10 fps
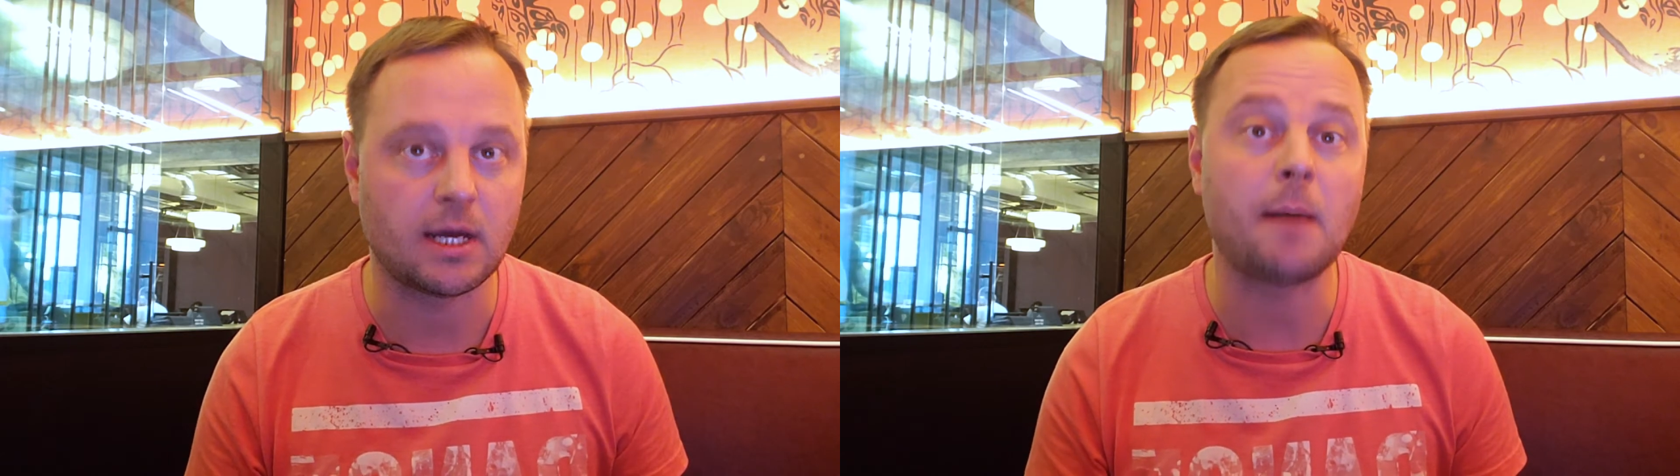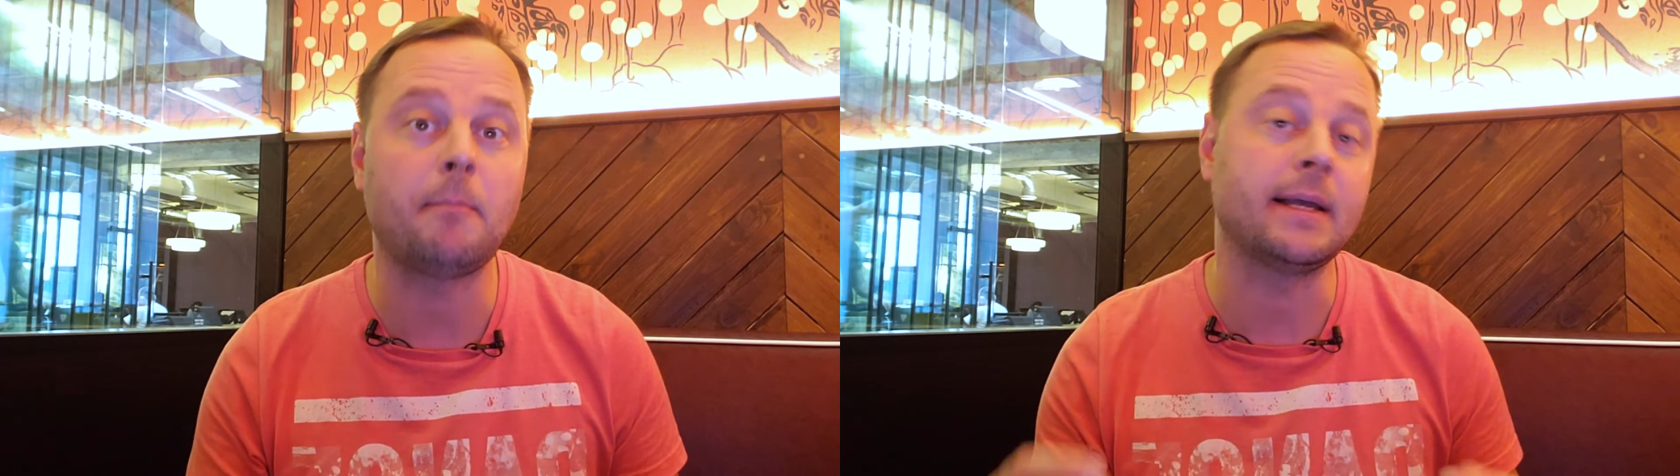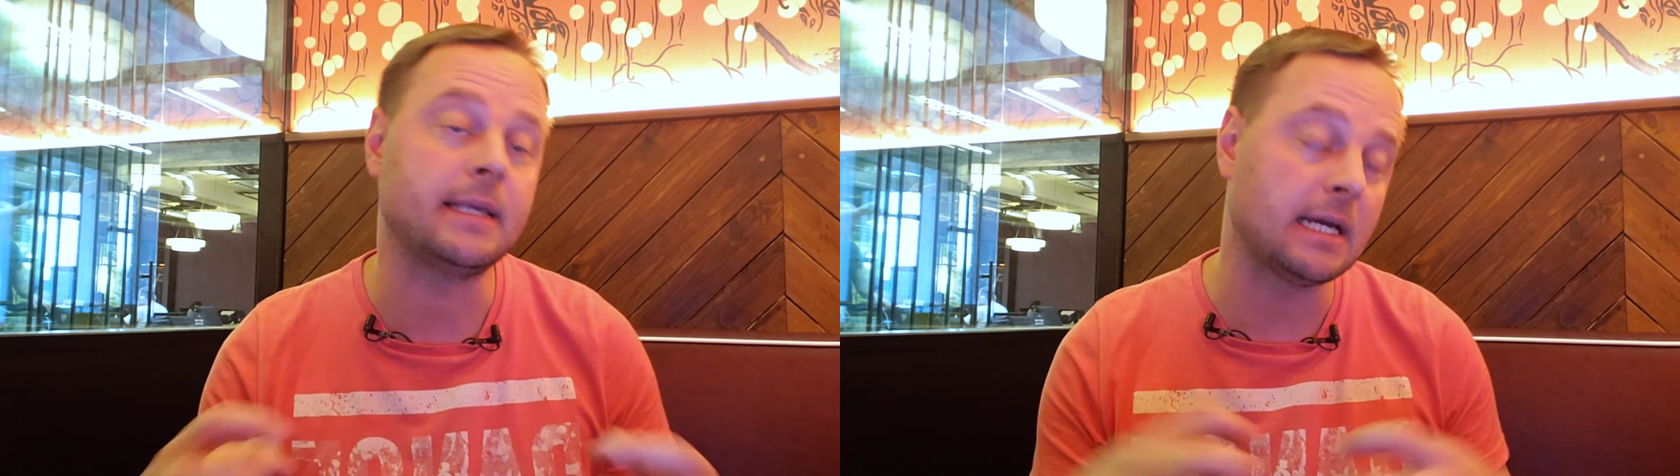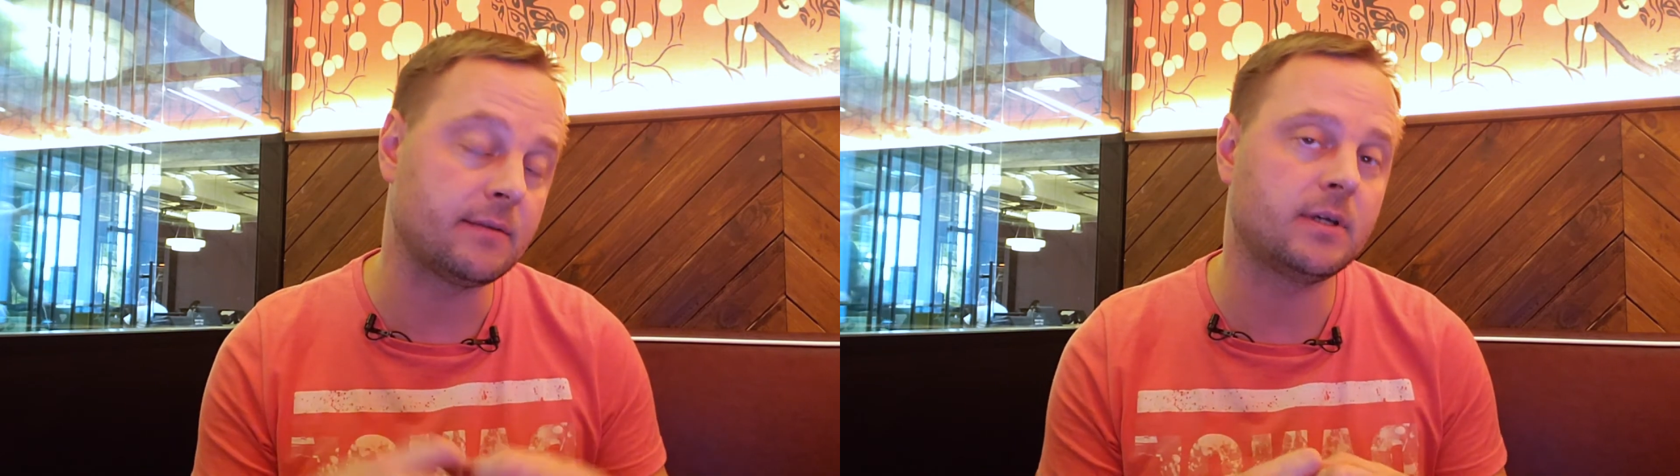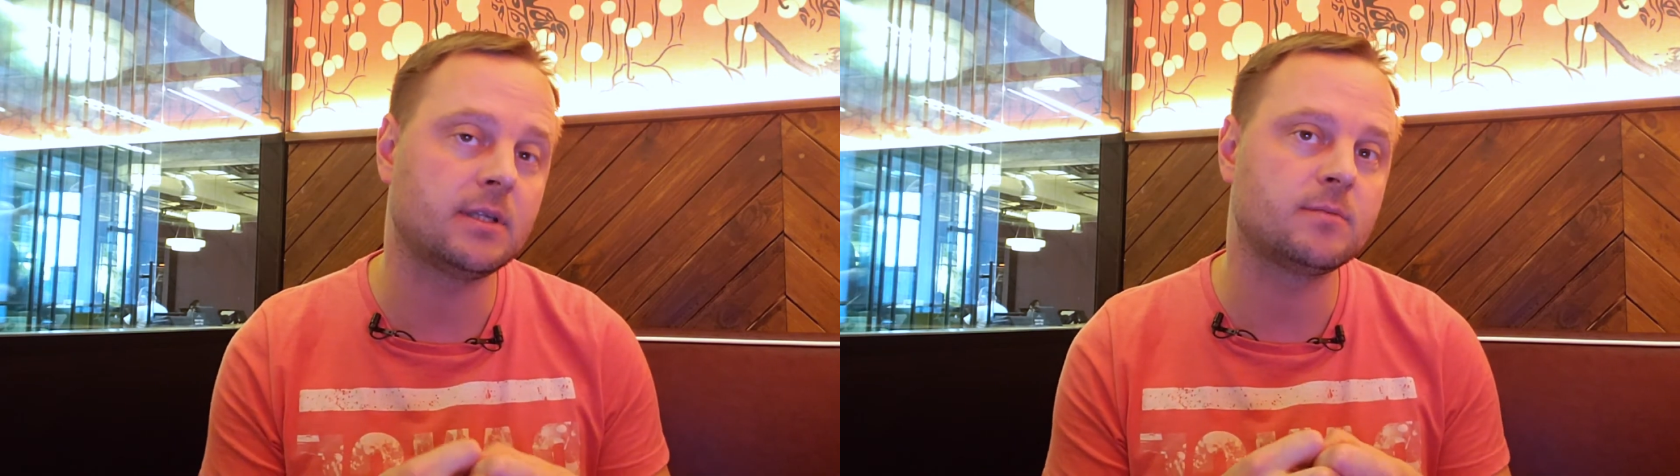а понять
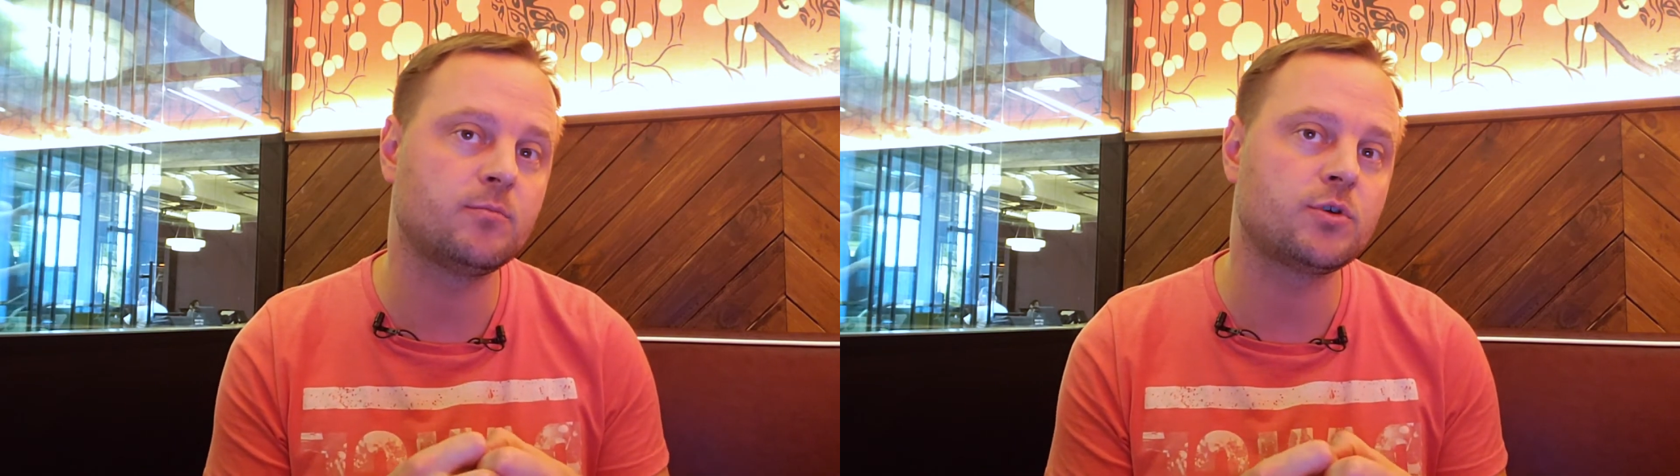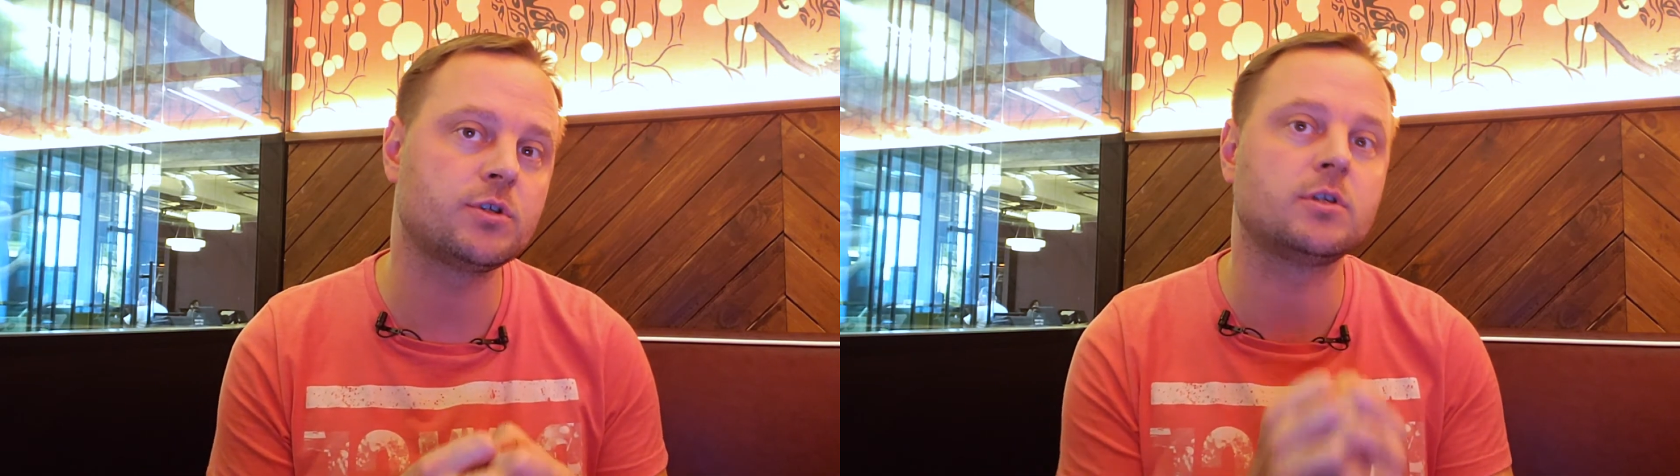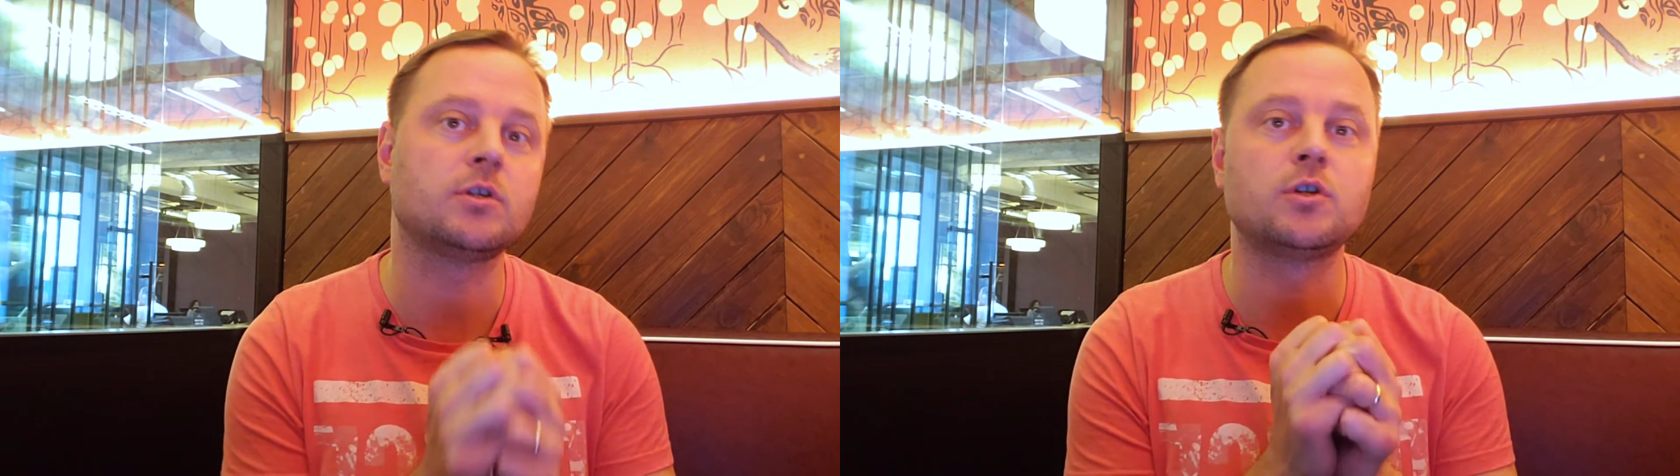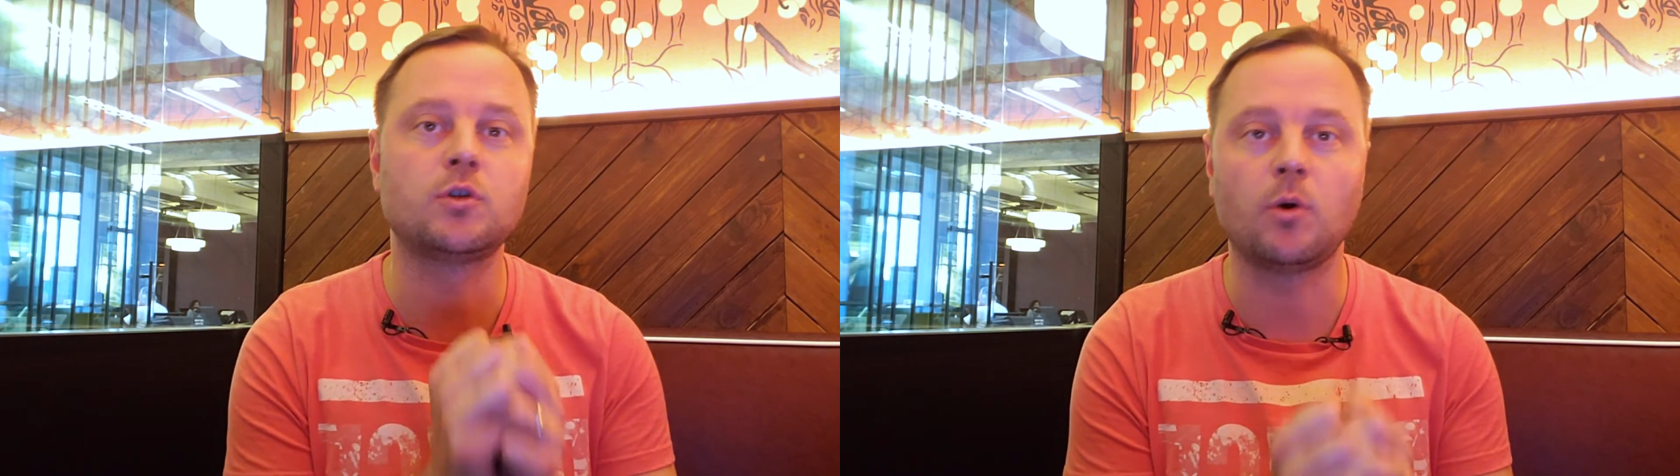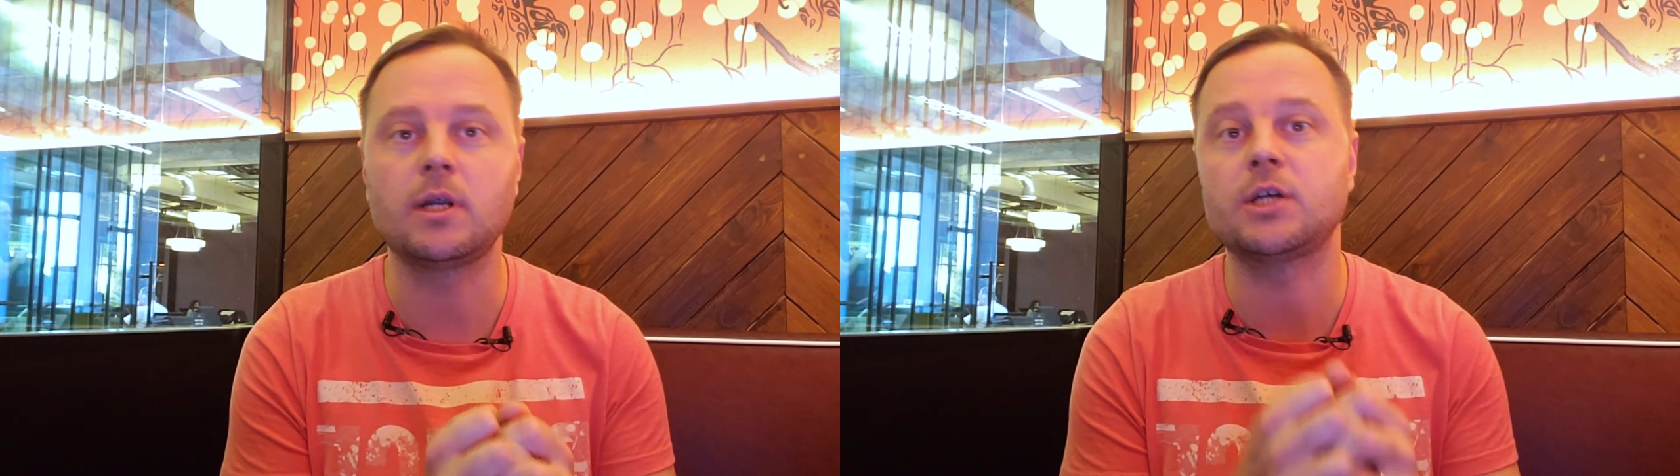вы это сможете
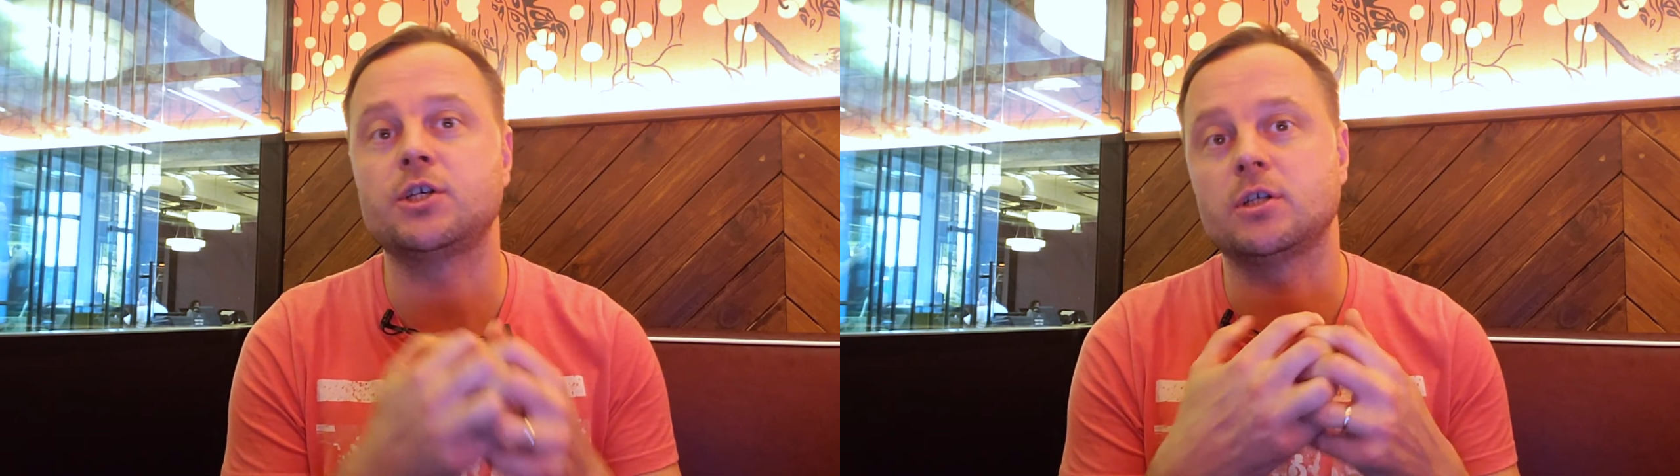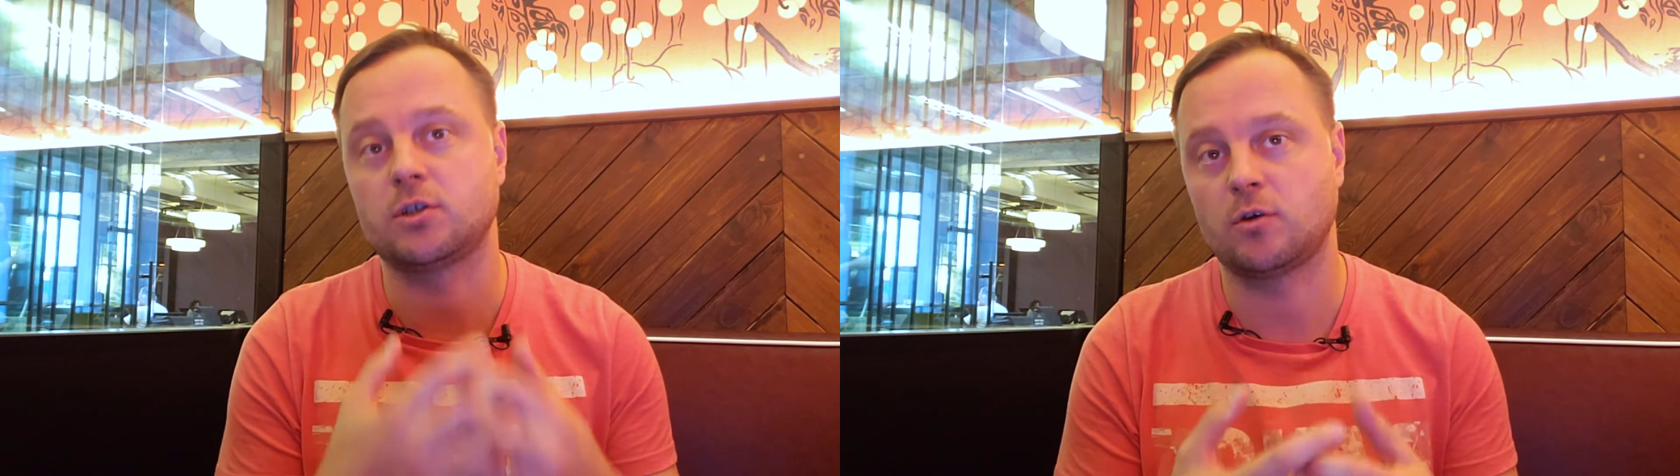только через